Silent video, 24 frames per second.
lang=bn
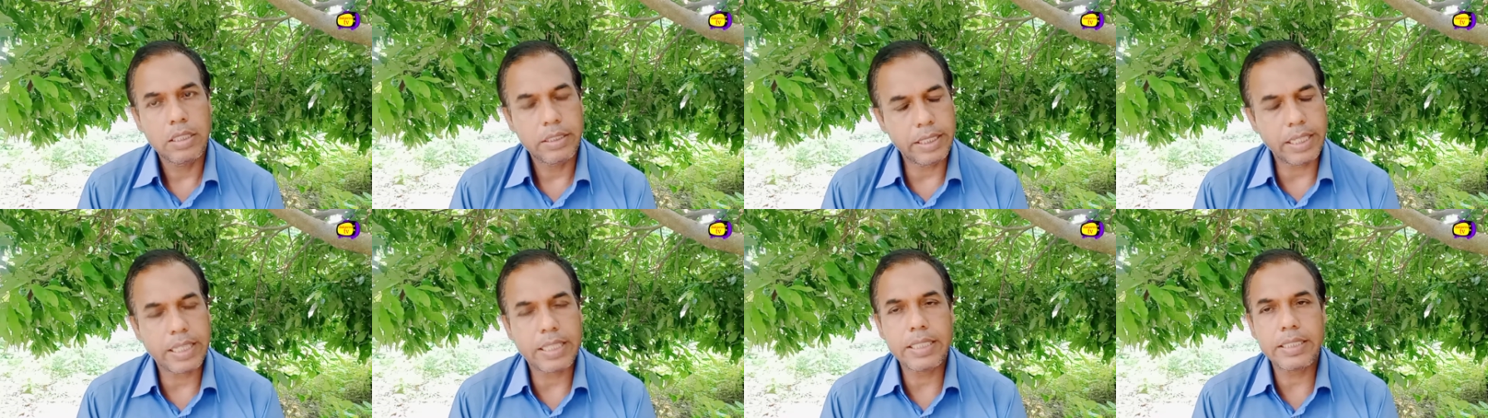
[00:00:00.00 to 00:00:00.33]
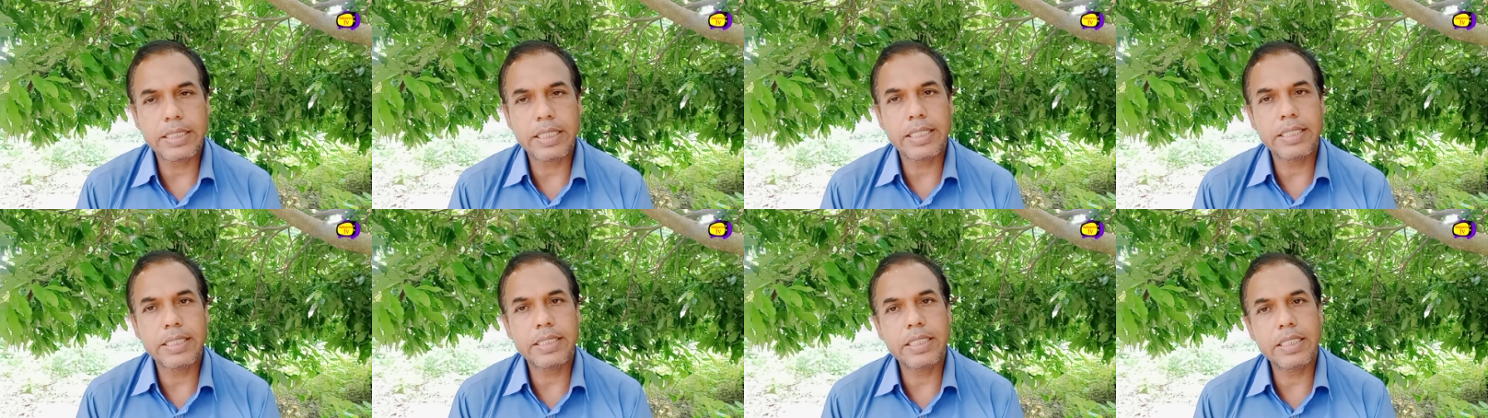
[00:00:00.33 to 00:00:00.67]
দেখা
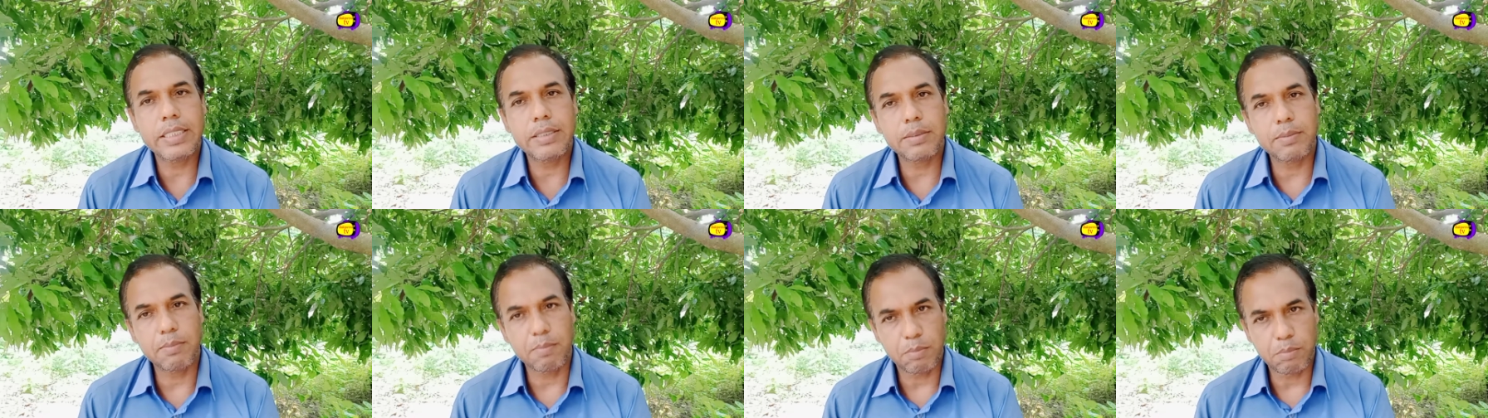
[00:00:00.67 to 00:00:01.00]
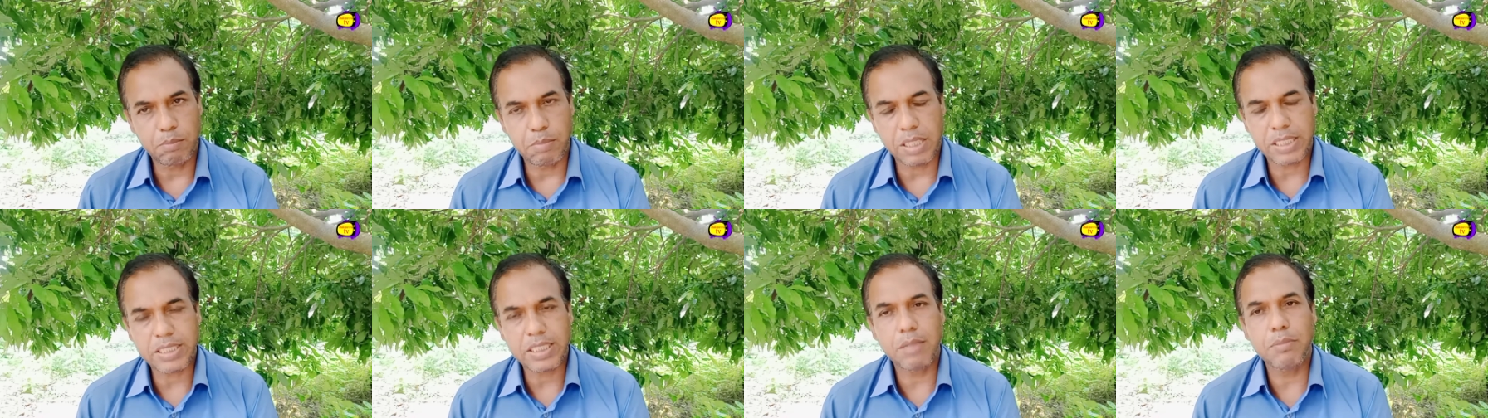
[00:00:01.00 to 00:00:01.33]
যায় যে
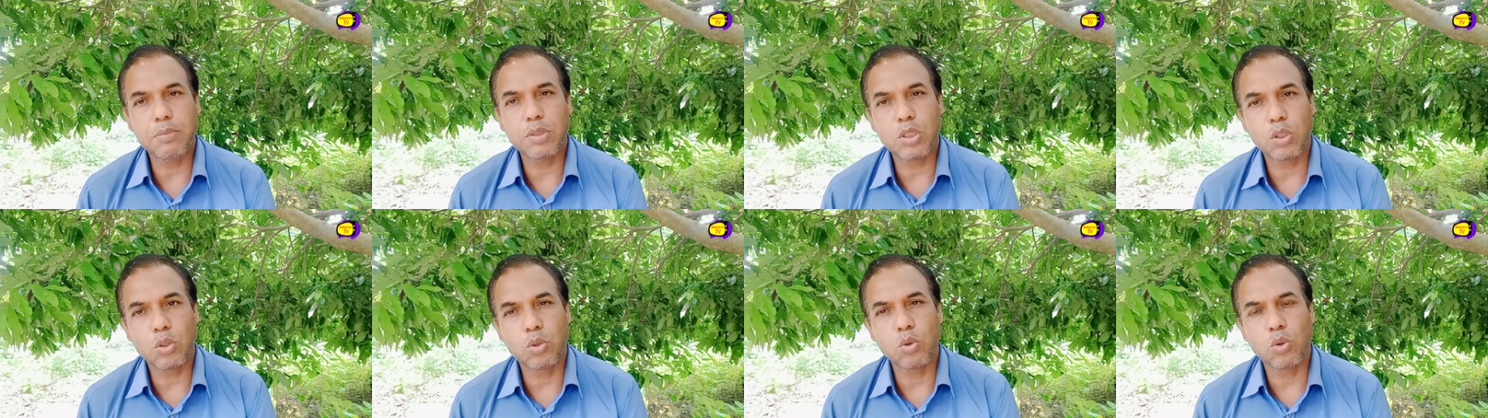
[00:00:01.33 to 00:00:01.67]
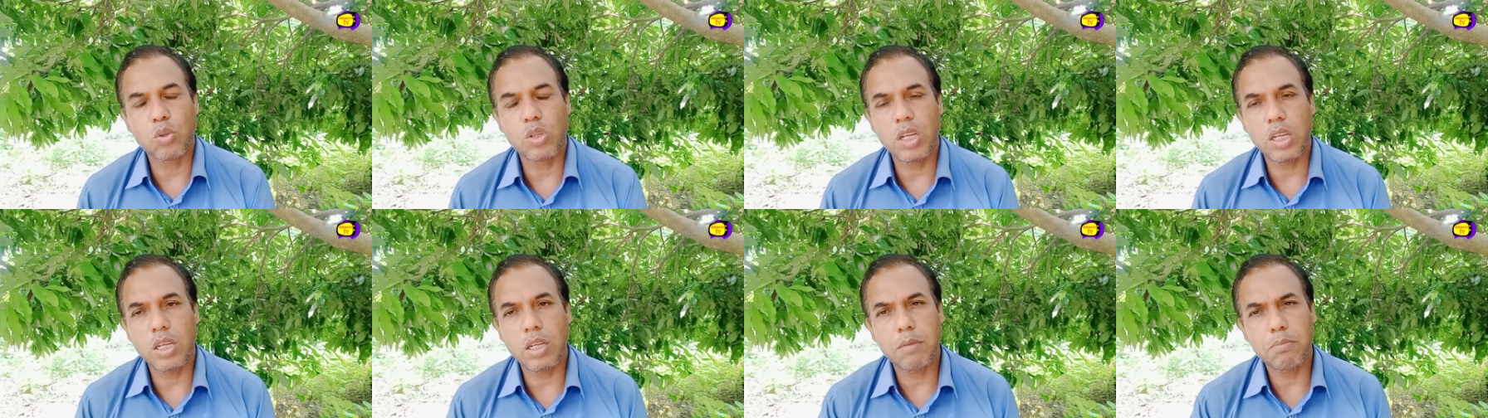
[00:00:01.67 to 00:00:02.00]
বাসার ভিতর
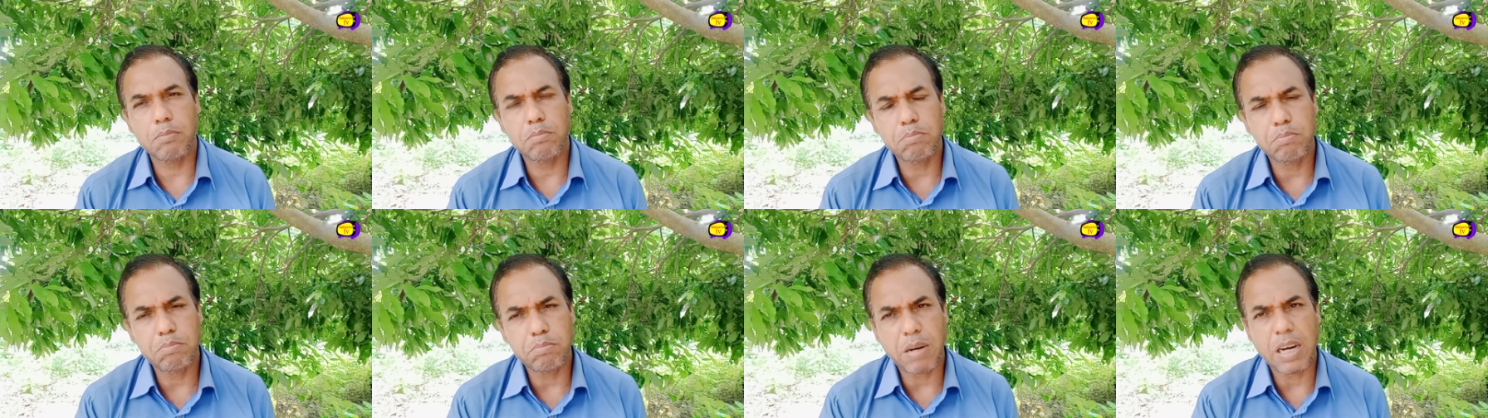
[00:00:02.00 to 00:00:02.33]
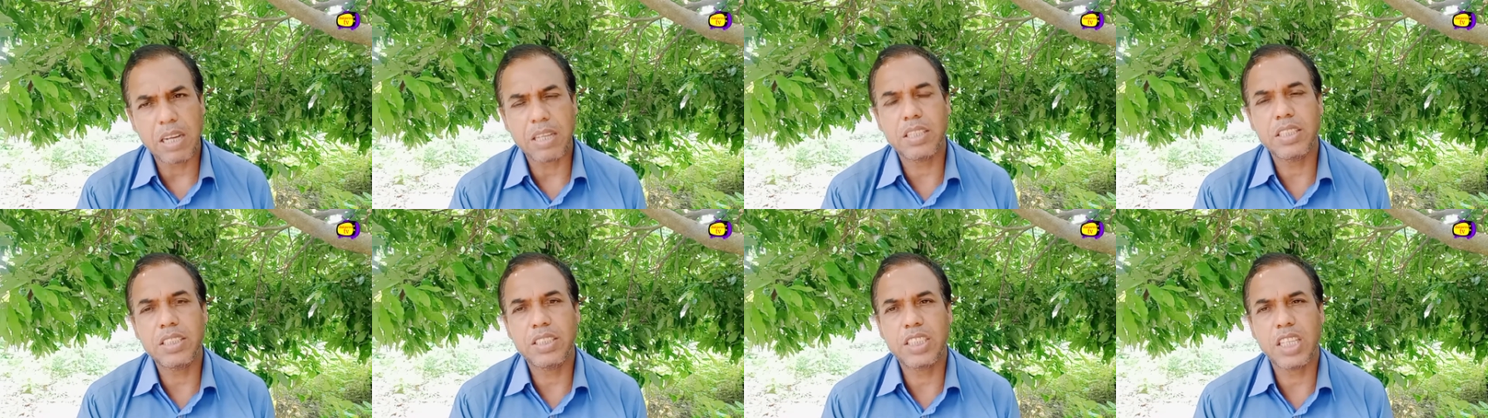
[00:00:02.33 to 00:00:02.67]
ঢুকলে
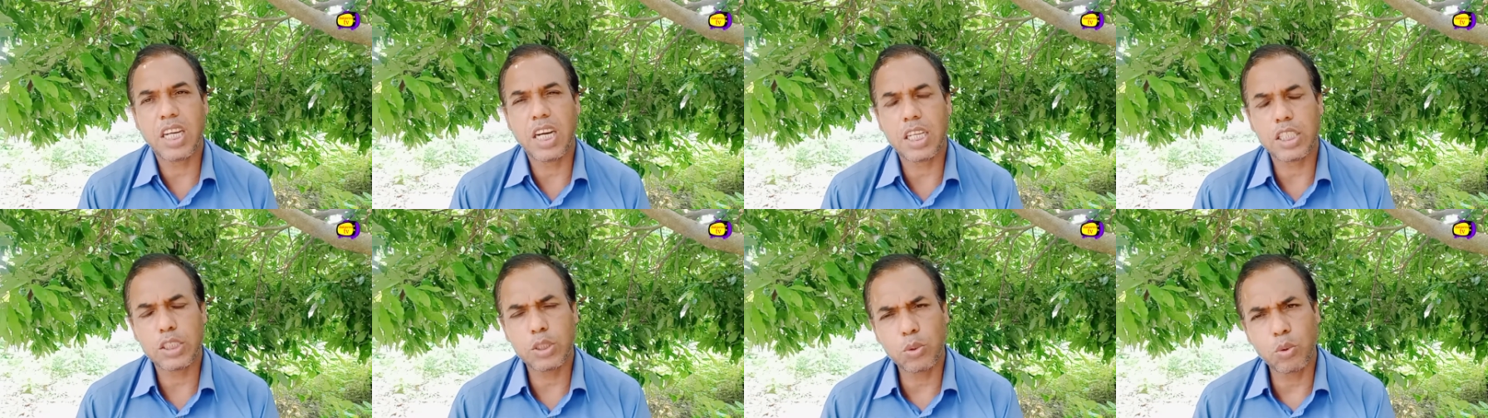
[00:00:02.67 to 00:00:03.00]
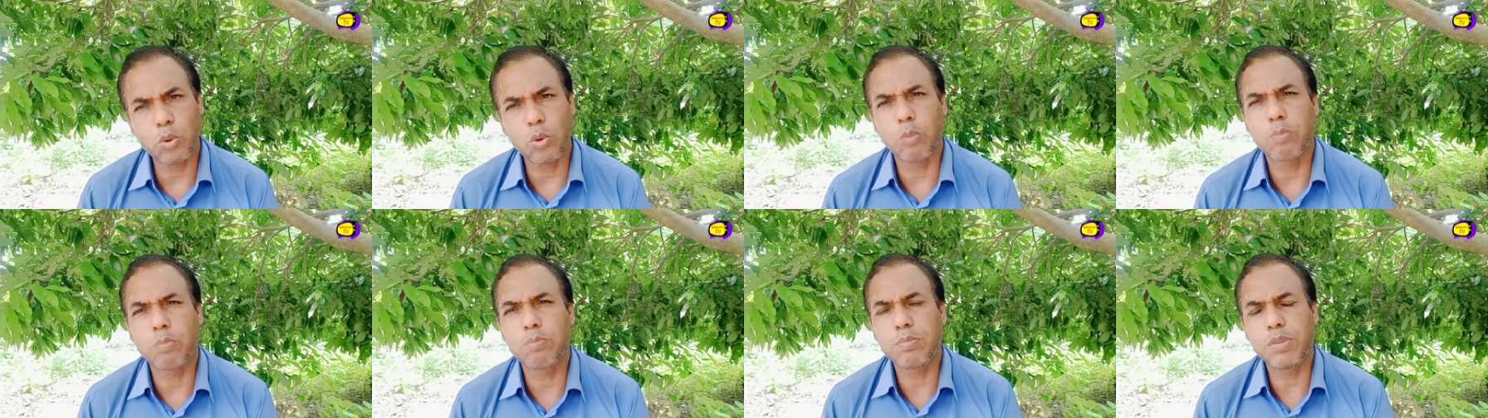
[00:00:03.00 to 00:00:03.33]
ফার্নিচার
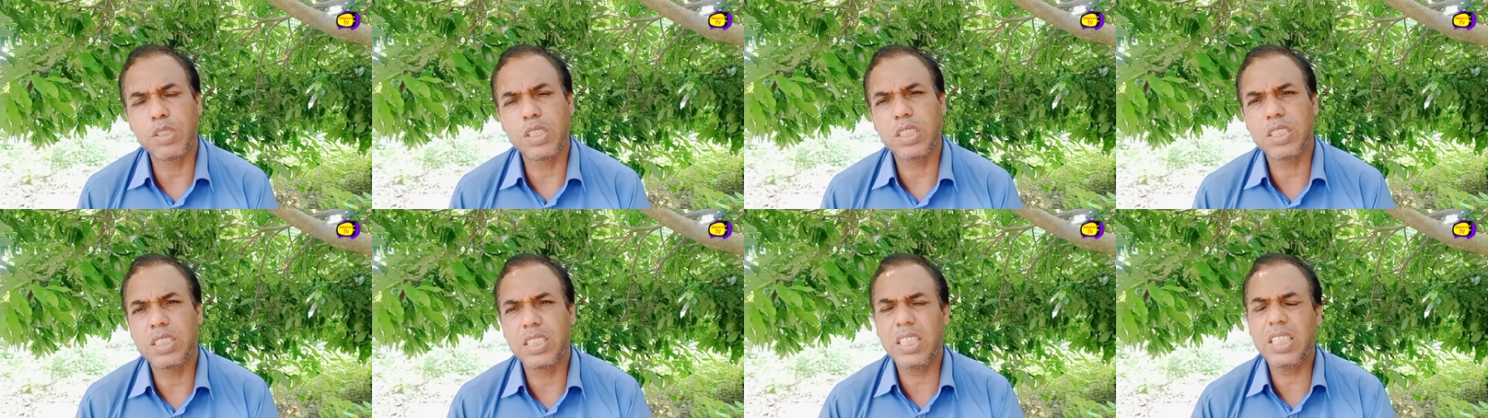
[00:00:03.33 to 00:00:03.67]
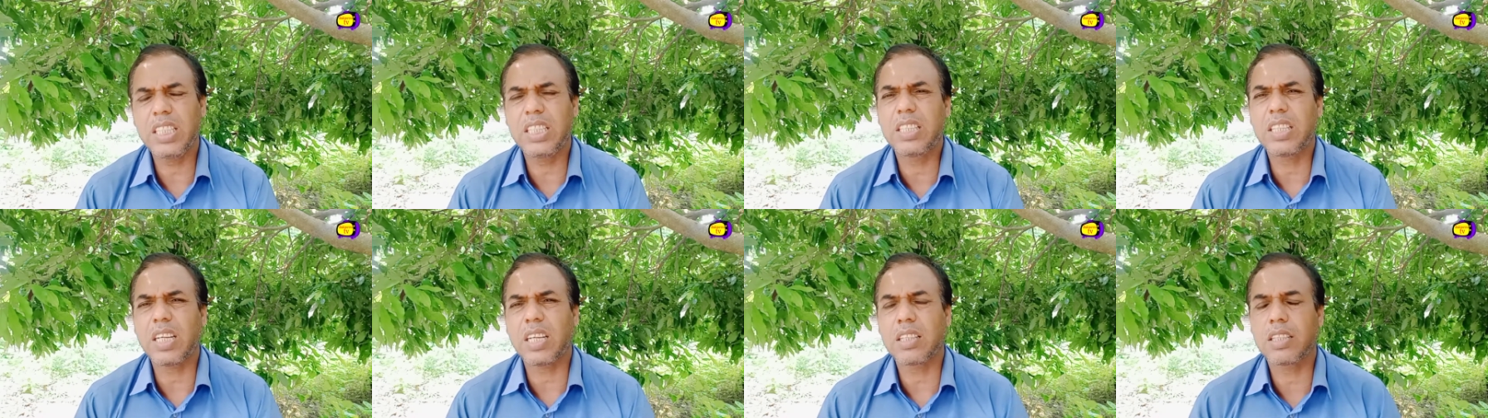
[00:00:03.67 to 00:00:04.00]
শো পিস
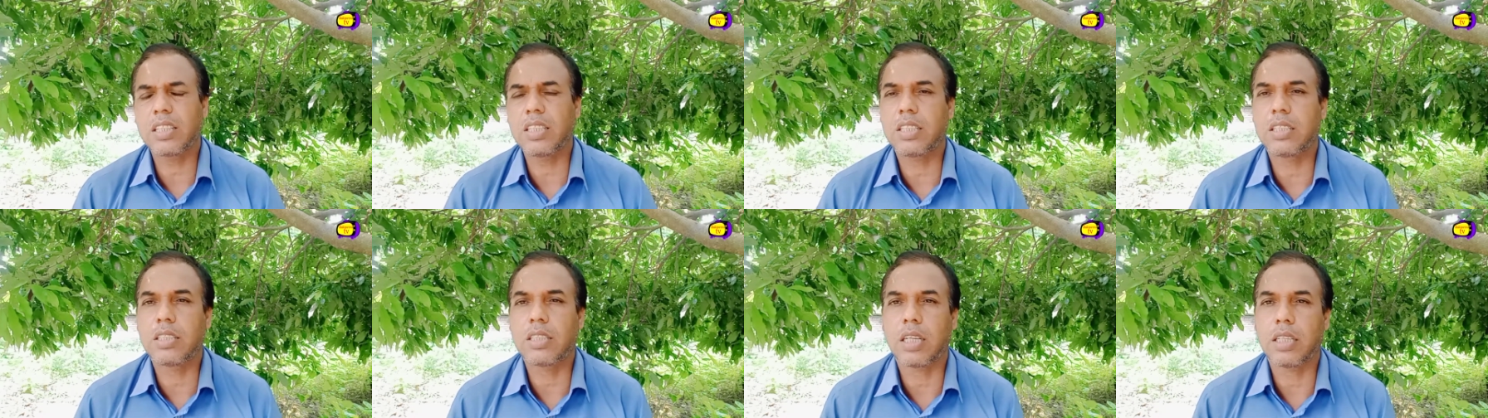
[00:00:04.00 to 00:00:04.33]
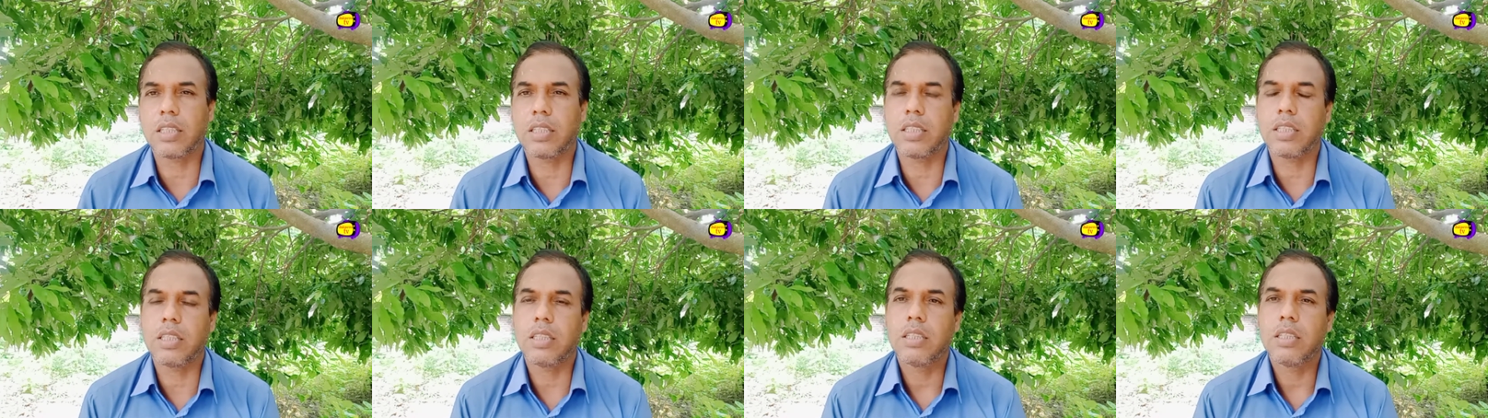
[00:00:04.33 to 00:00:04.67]
ইত্যাদি
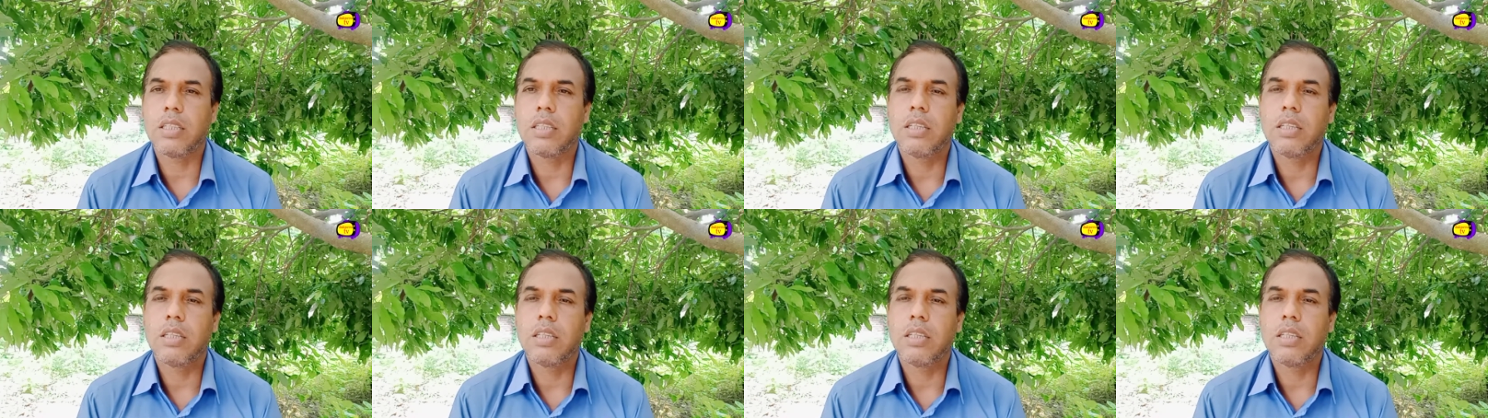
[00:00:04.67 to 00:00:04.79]
ইত্যাদি